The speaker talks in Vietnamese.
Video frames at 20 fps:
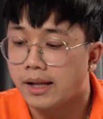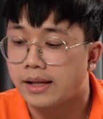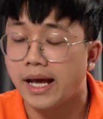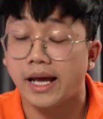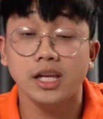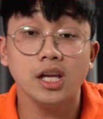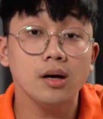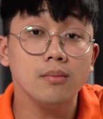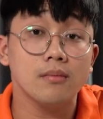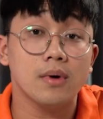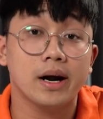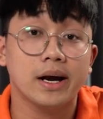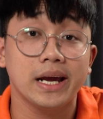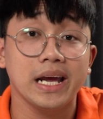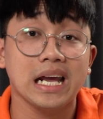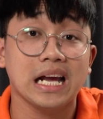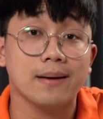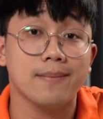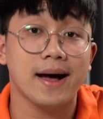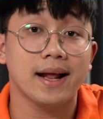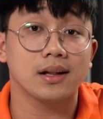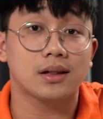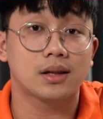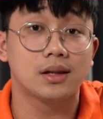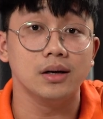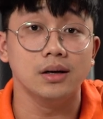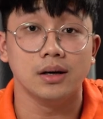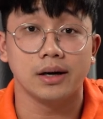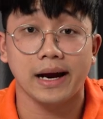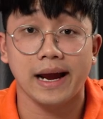Thế nhưng mà khi các bạn
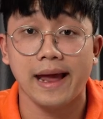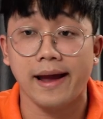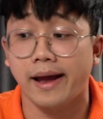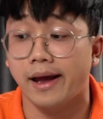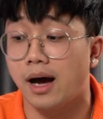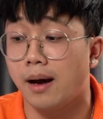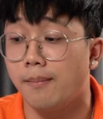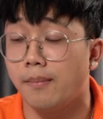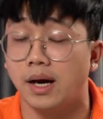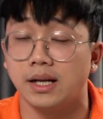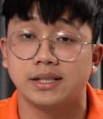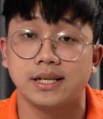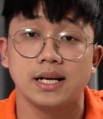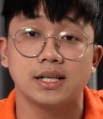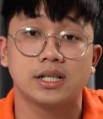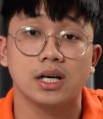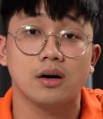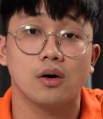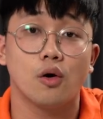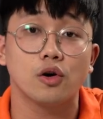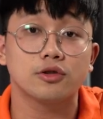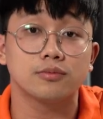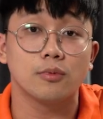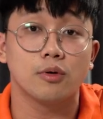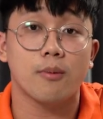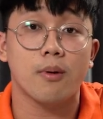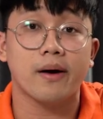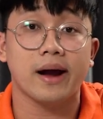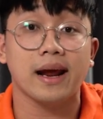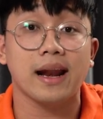thử nghe cái âm ở trên chiếc
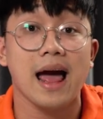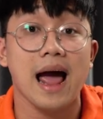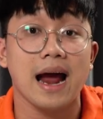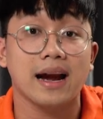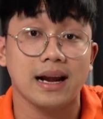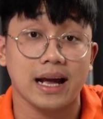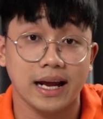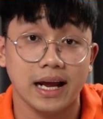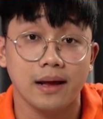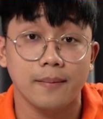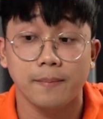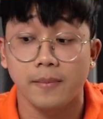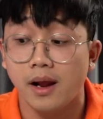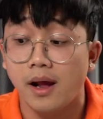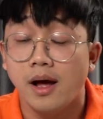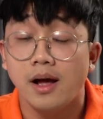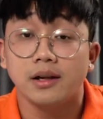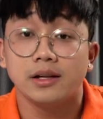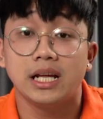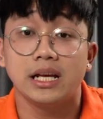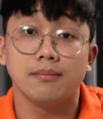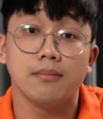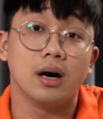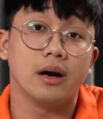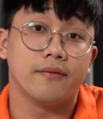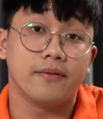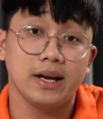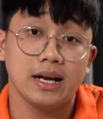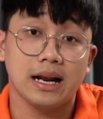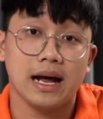Osmo Pocket 2 này ấy thì
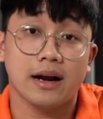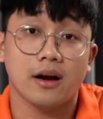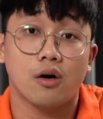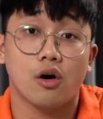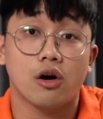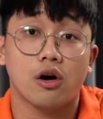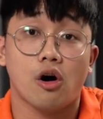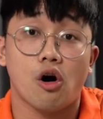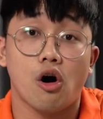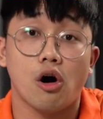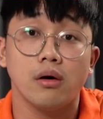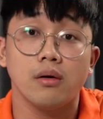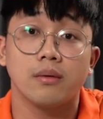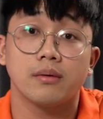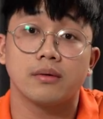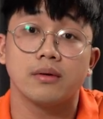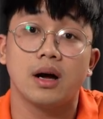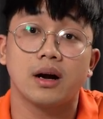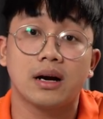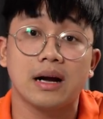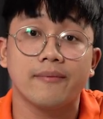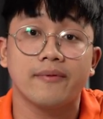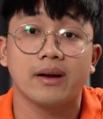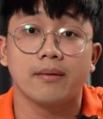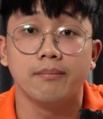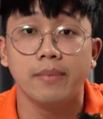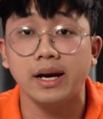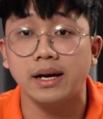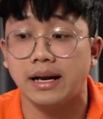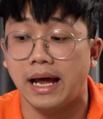bởi vì là nó có được nâng cấp
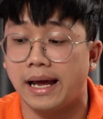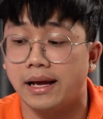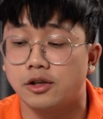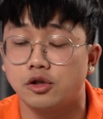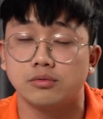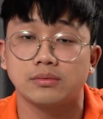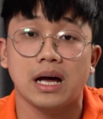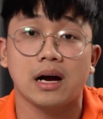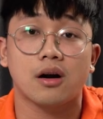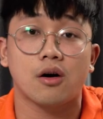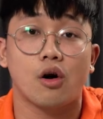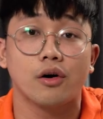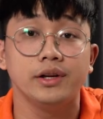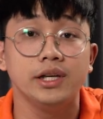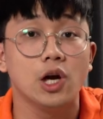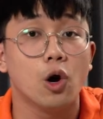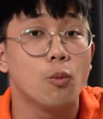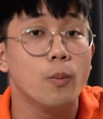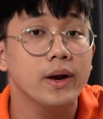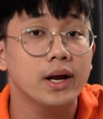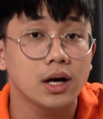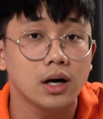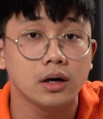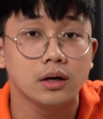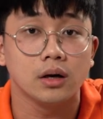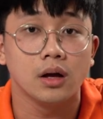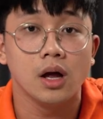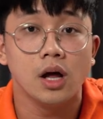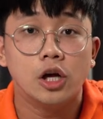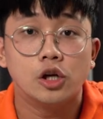về mic này chúng ta có nhiều mic
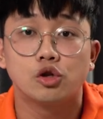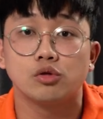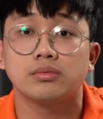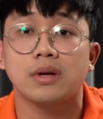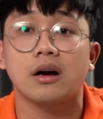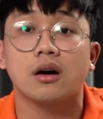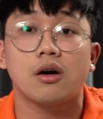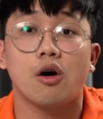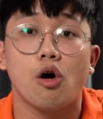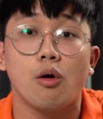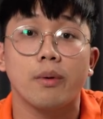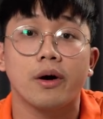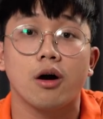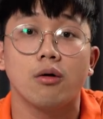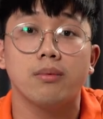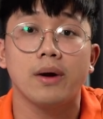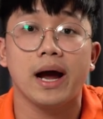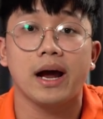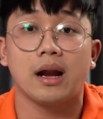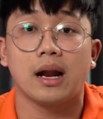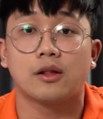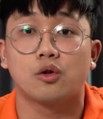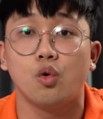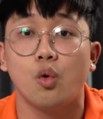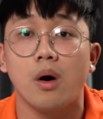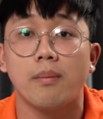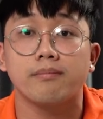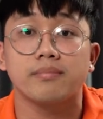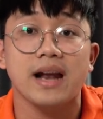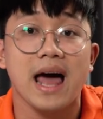hơn chúng ta có một công nghệ là
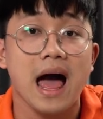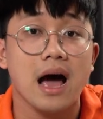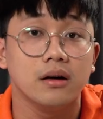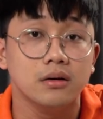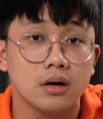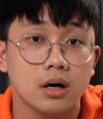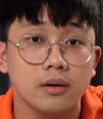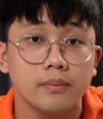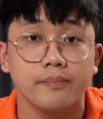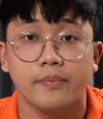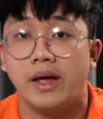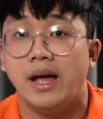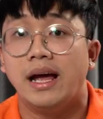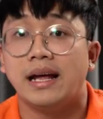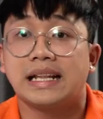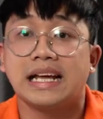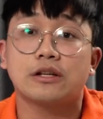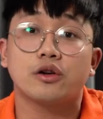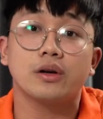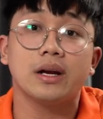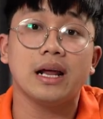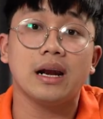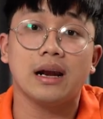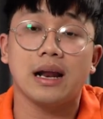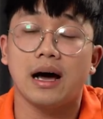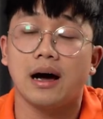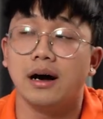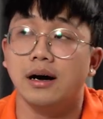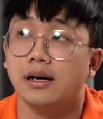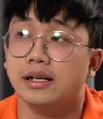thu âm đa hướng thế cho nên
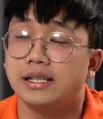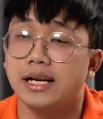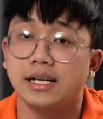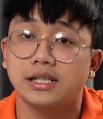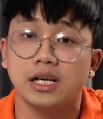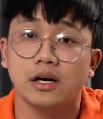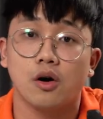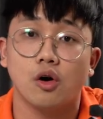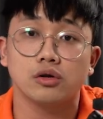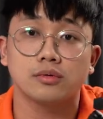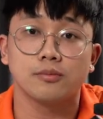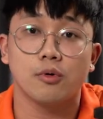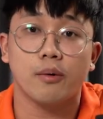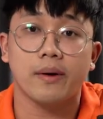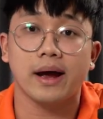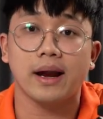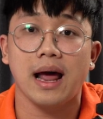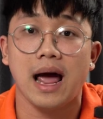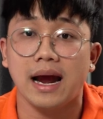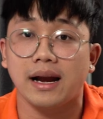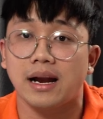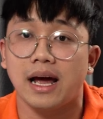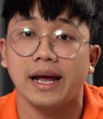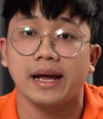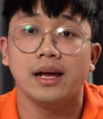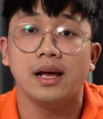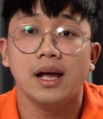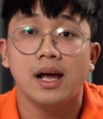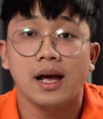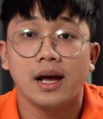là ở trên chiếc Osmo Cat 2
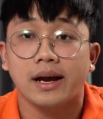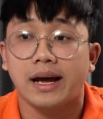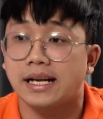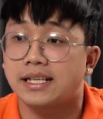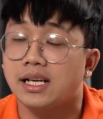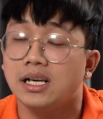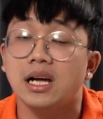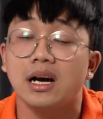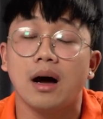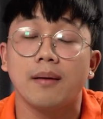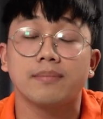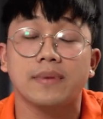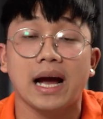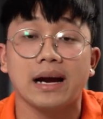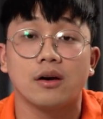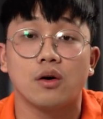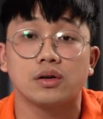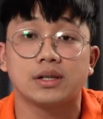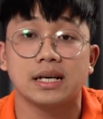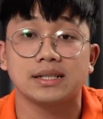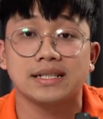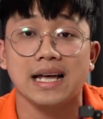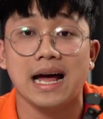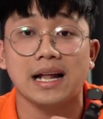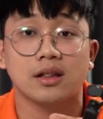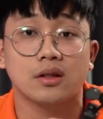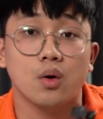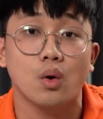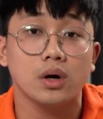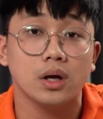này cái chất lượng âm thanh nó sẽ
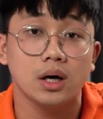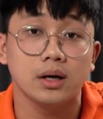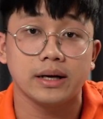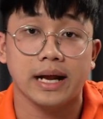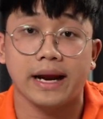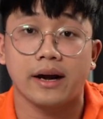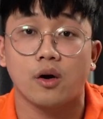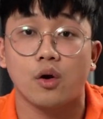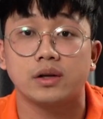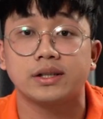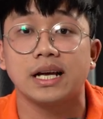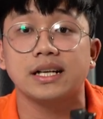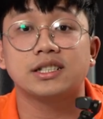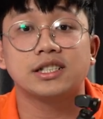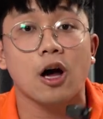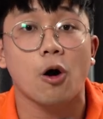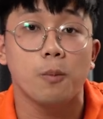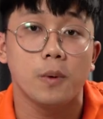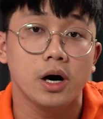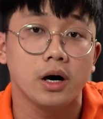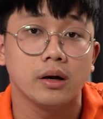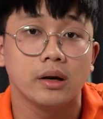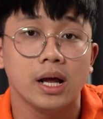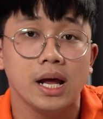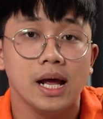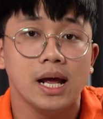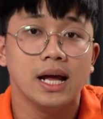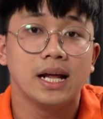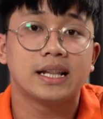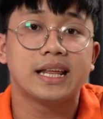ra tốt hơn này nó sẽ trong hơn
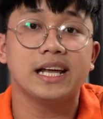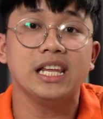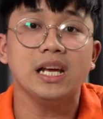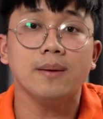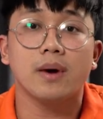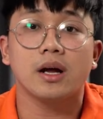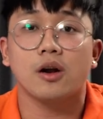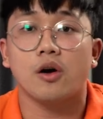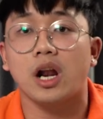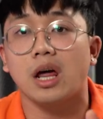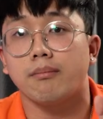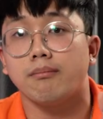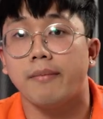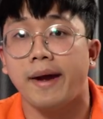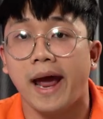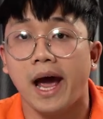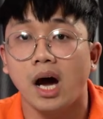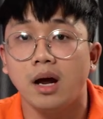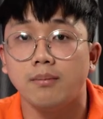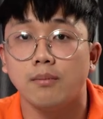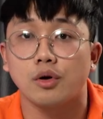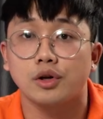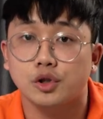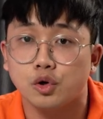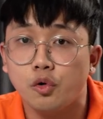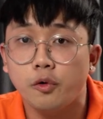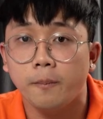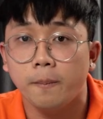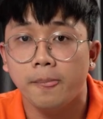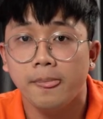thế nhưng mà nó lại bé hơn một
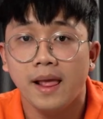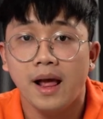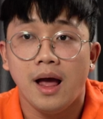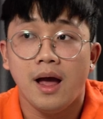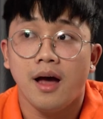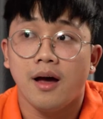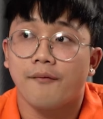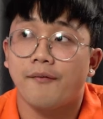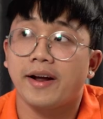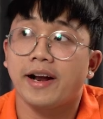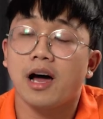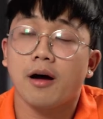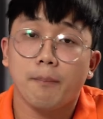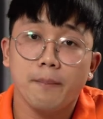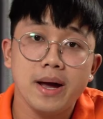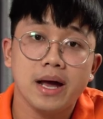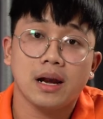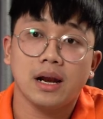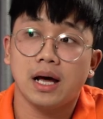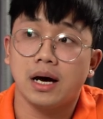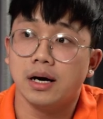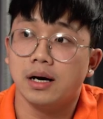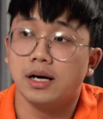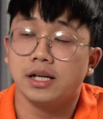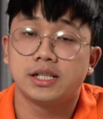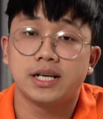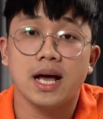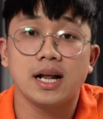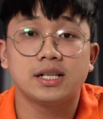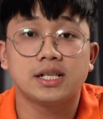chút và đặc biệt là
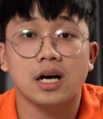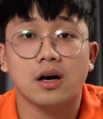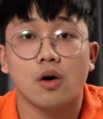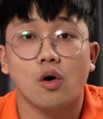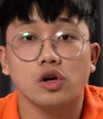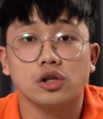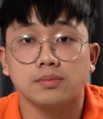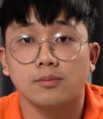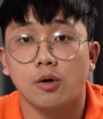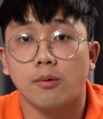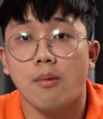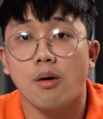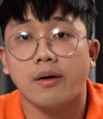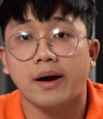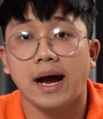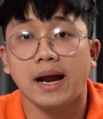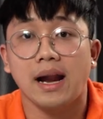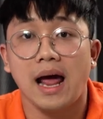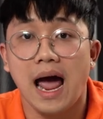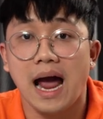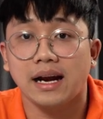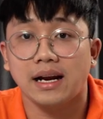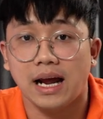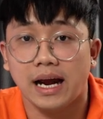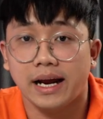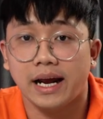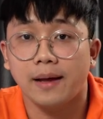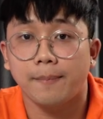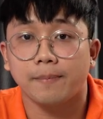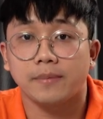ở trên chiếc Osmo Pocket 2
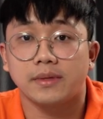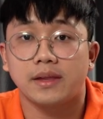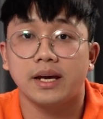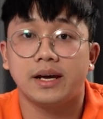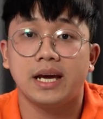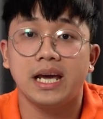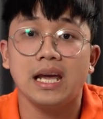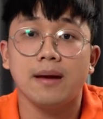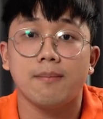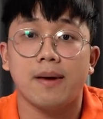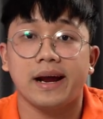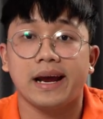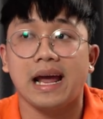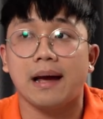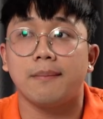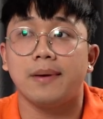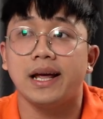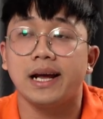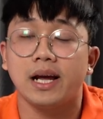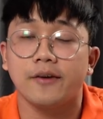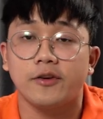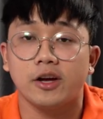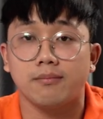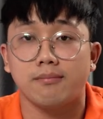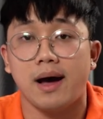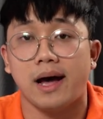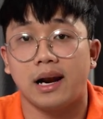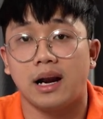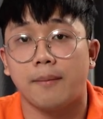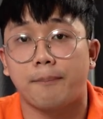này ấy, thì khi mà anh em lên cái phiên
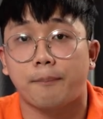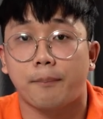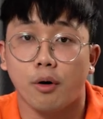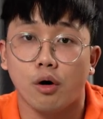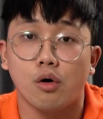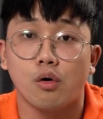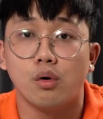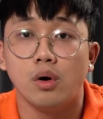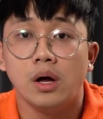bản là Pro